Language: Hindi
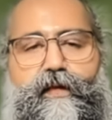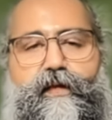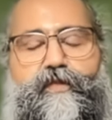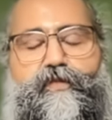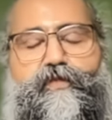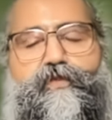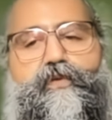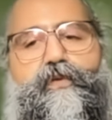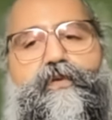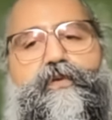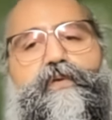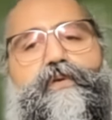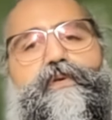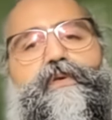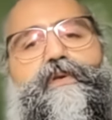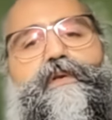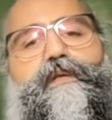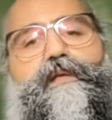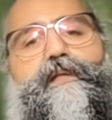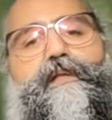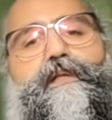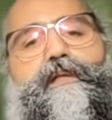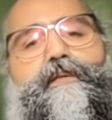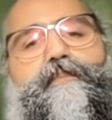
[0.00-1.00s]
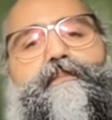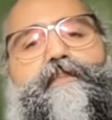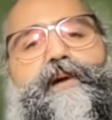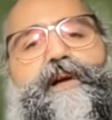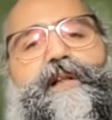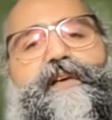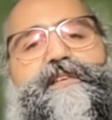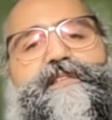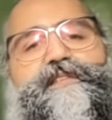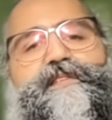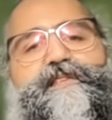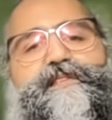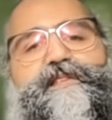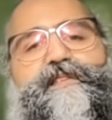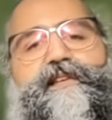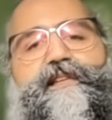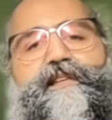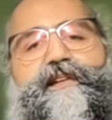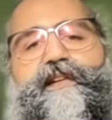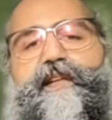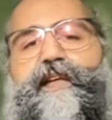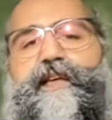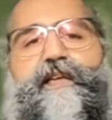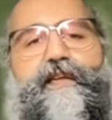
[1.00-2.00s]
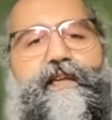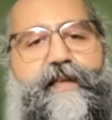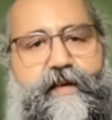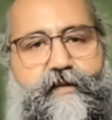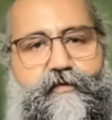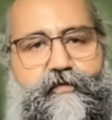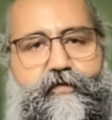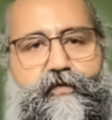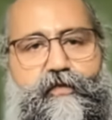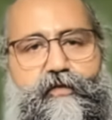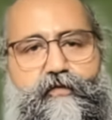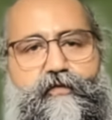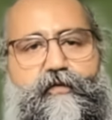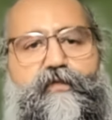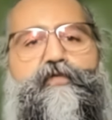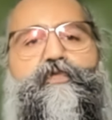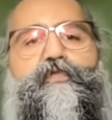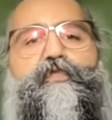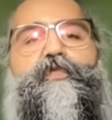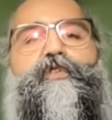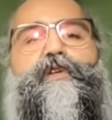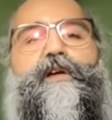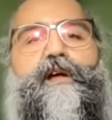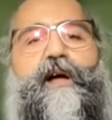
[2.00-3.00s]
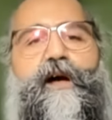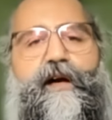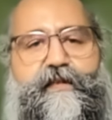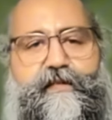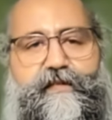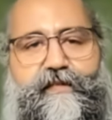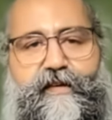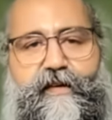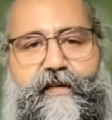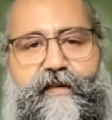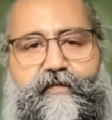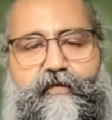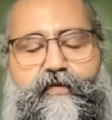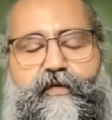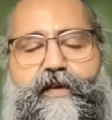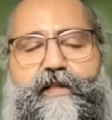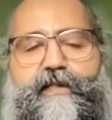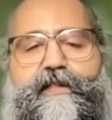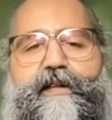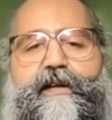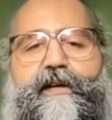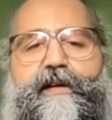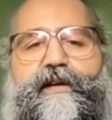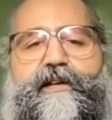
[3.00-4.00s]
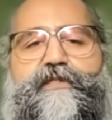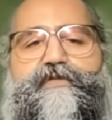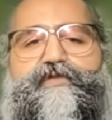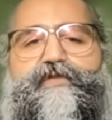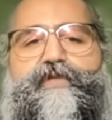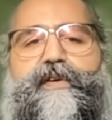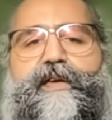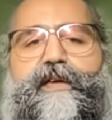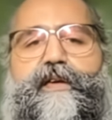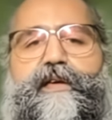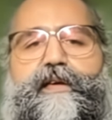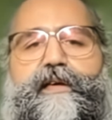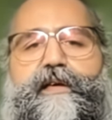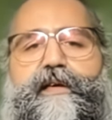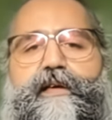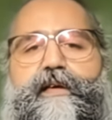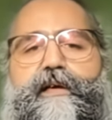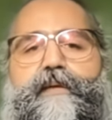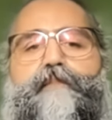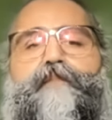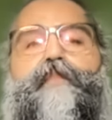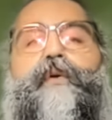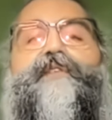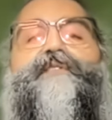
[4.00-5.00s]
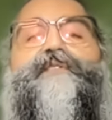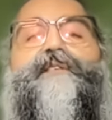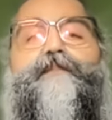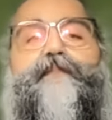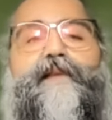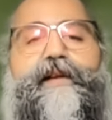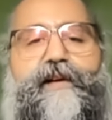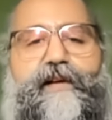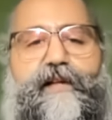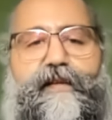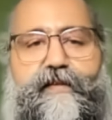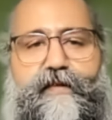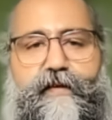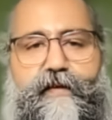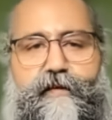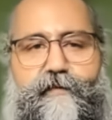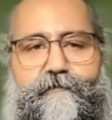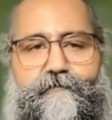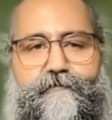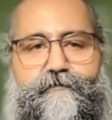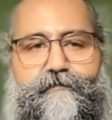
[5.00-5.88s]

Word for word: तो प्रिडिक्शन नहीं है वो वो फोरकास्ट है वो एक तरह का जो है पॉसिबिलिटीज है